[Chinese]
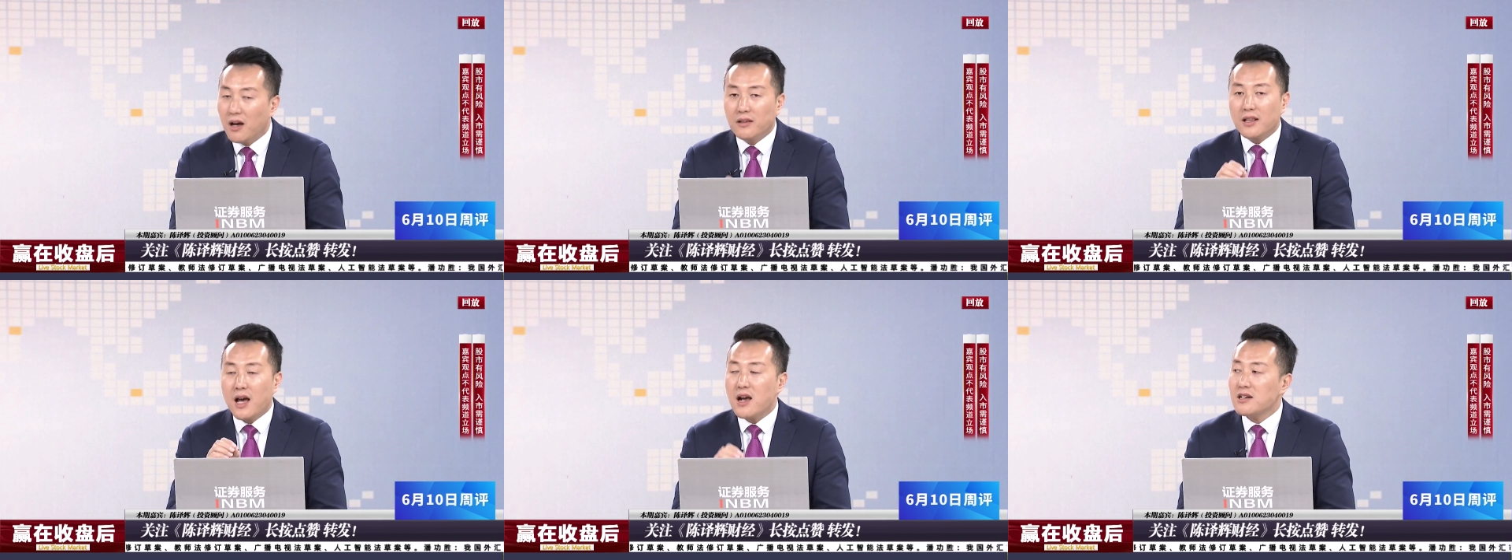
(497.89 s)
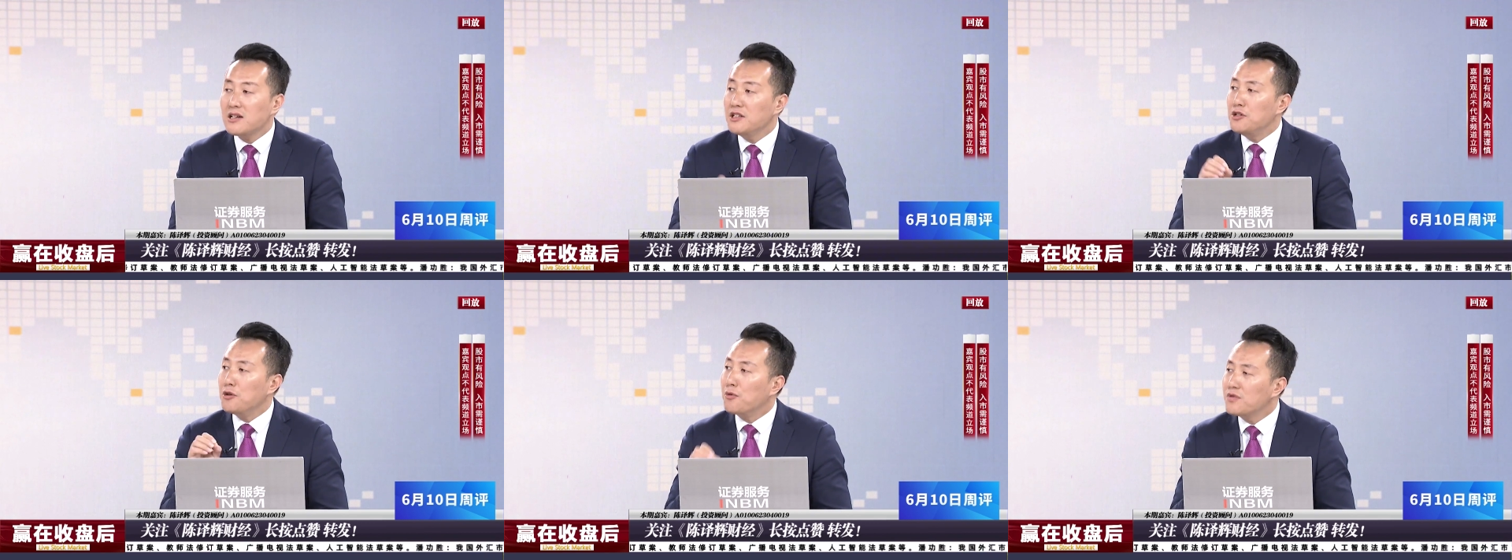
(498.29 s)
它是
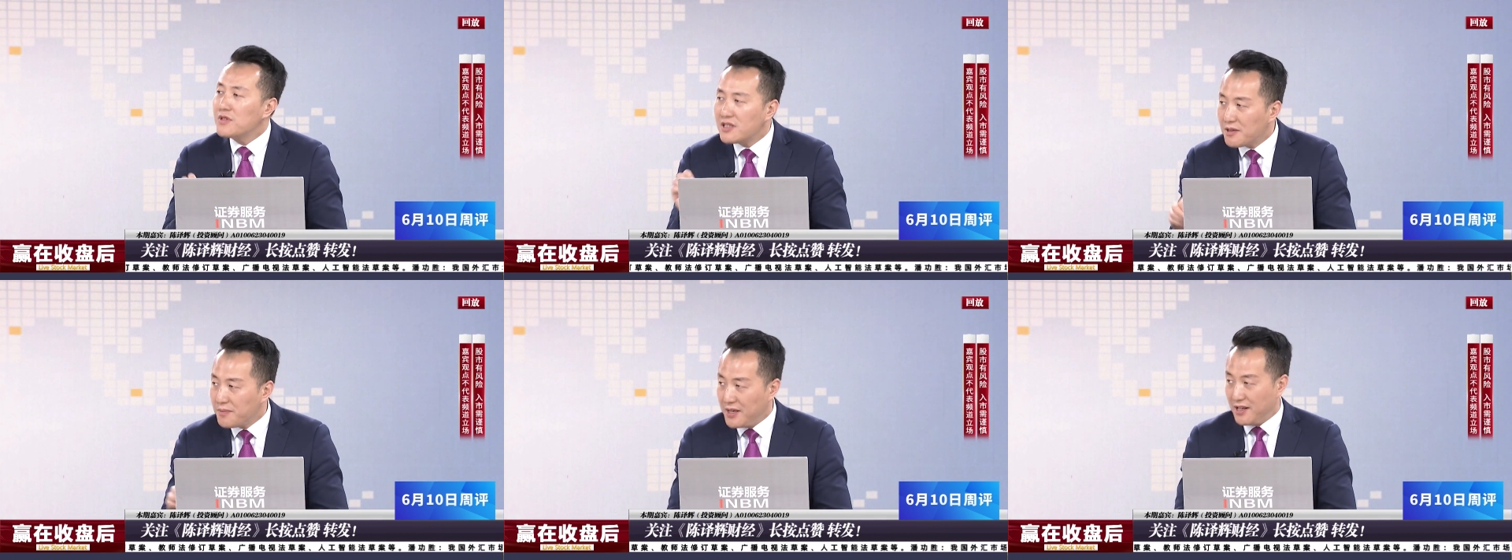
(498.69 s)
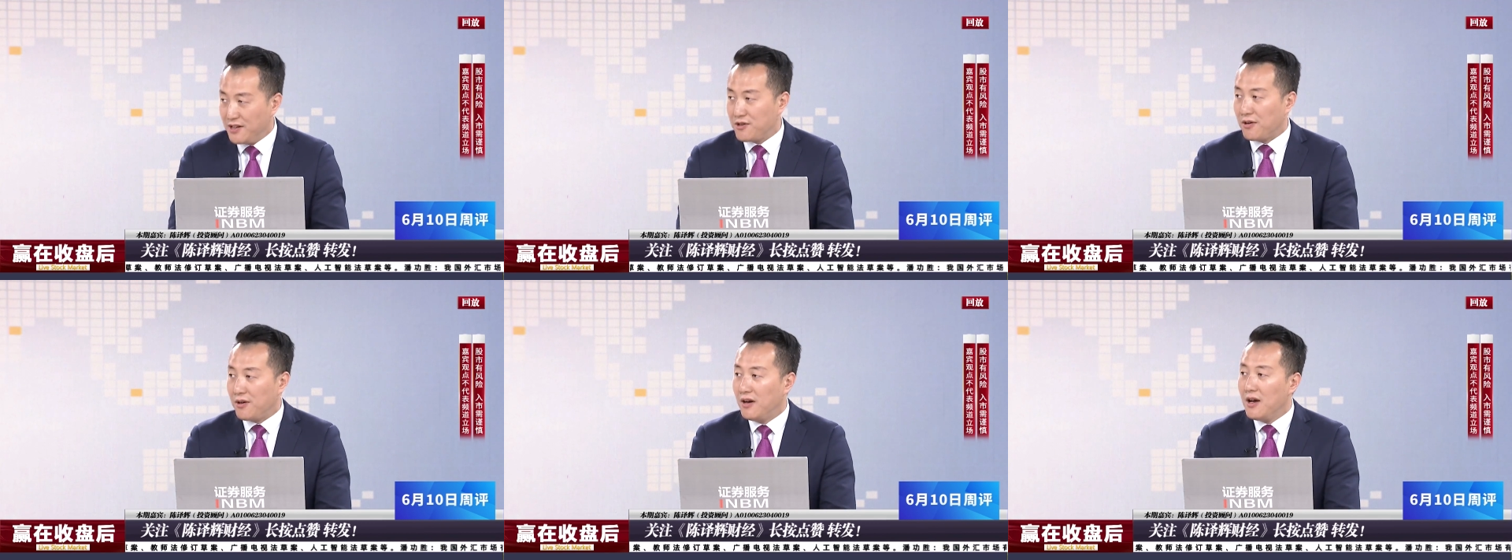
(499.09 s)
游资品
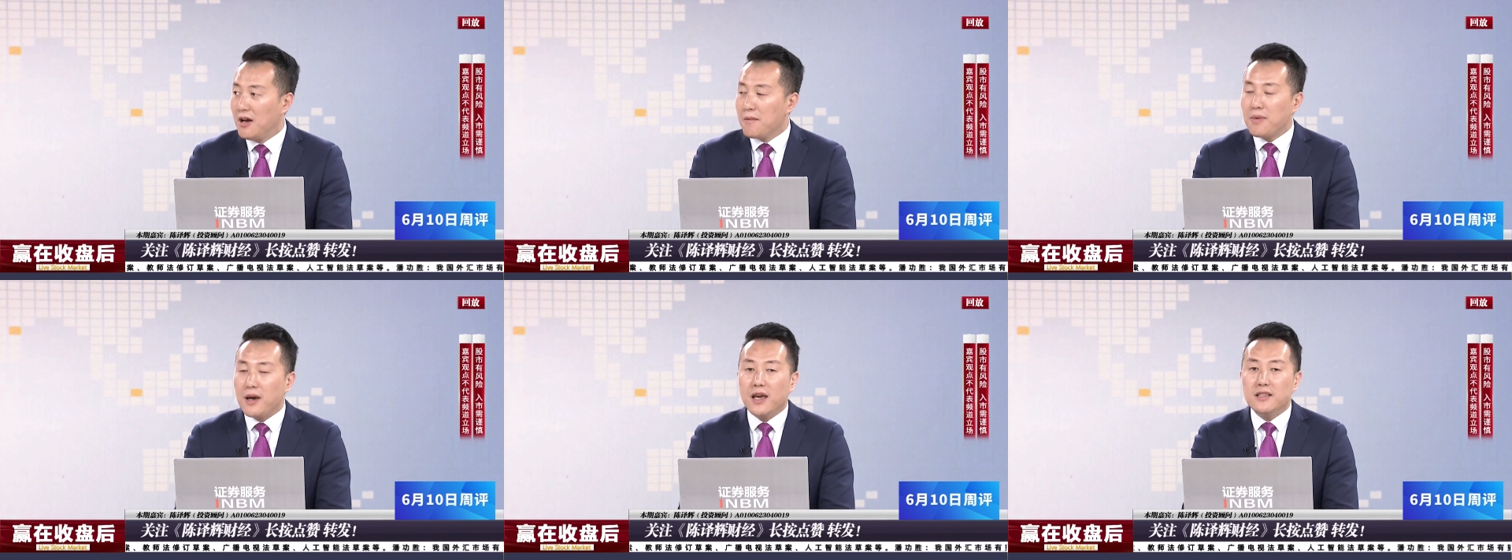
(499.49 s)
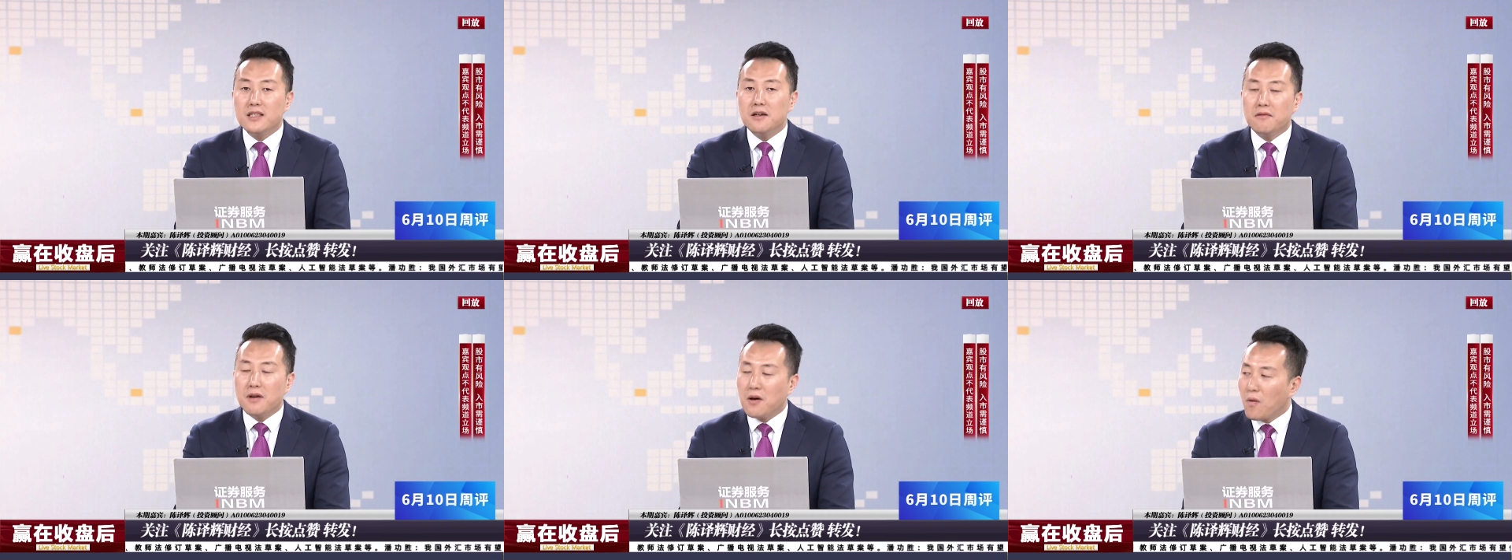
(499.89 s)
种。嗯，北
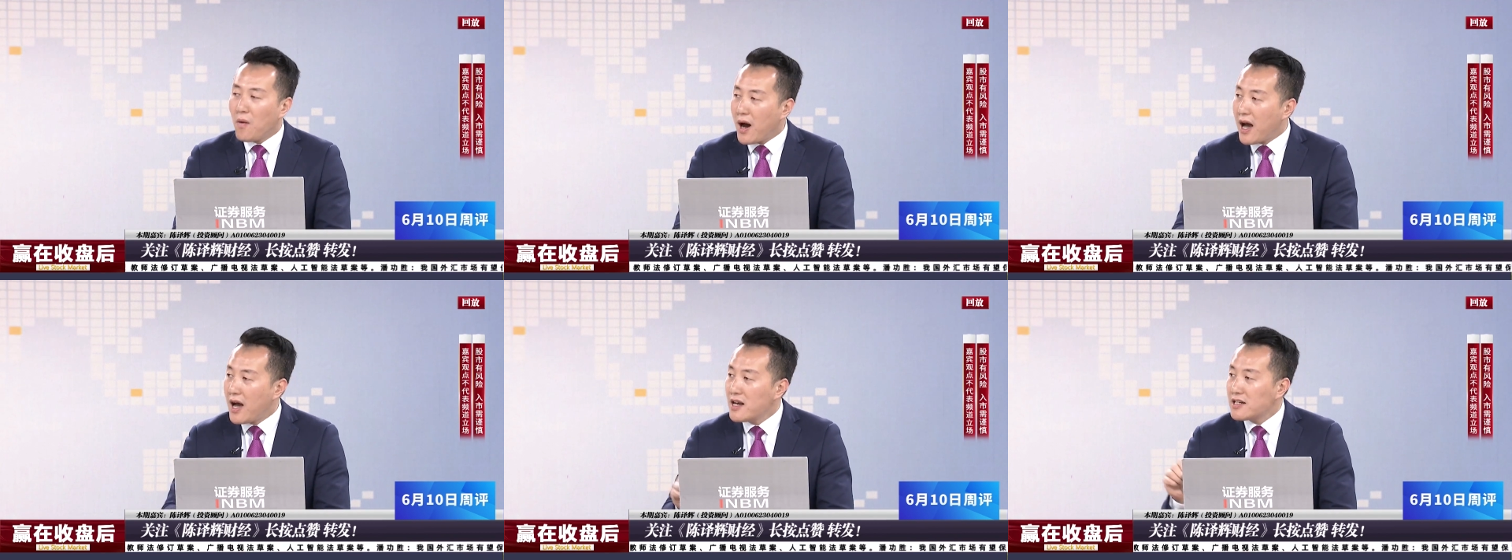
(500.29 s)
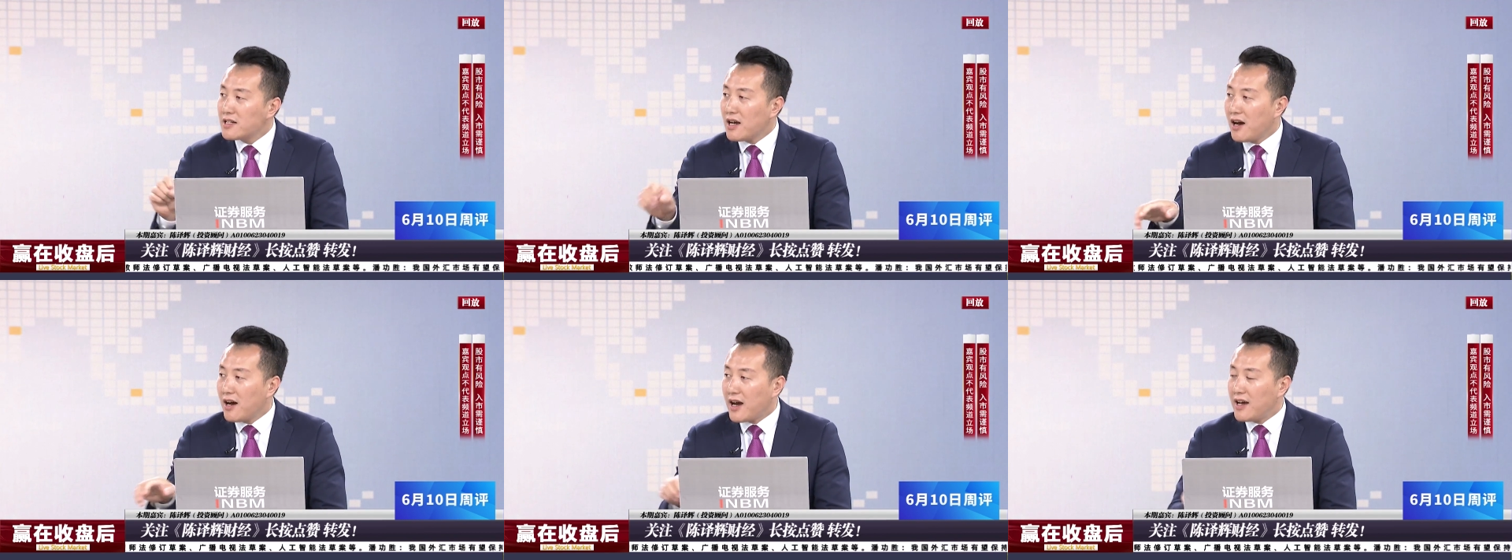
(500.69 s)
京文化、
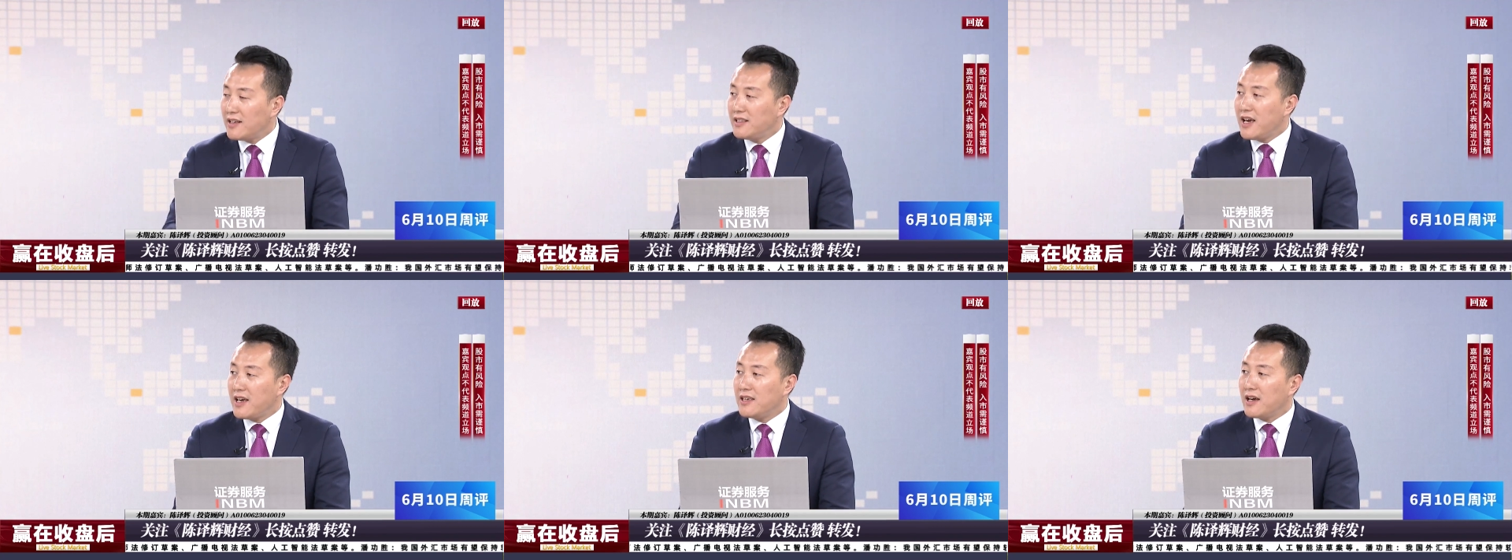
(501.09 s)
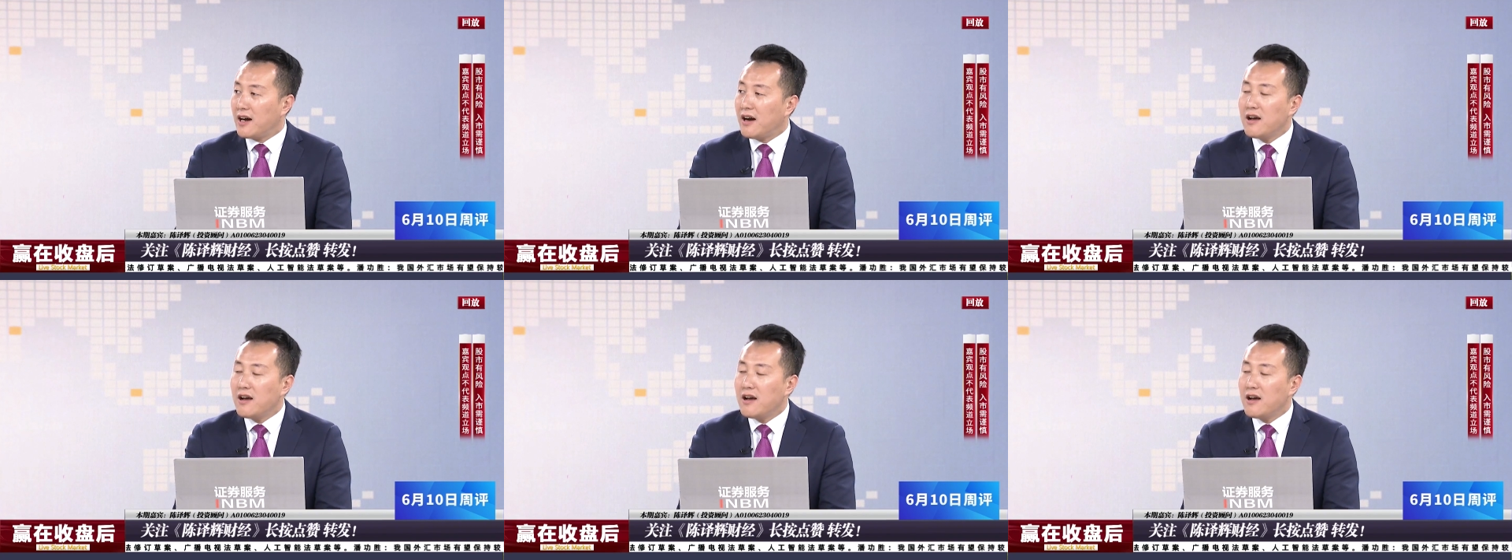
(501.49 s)
上海电影、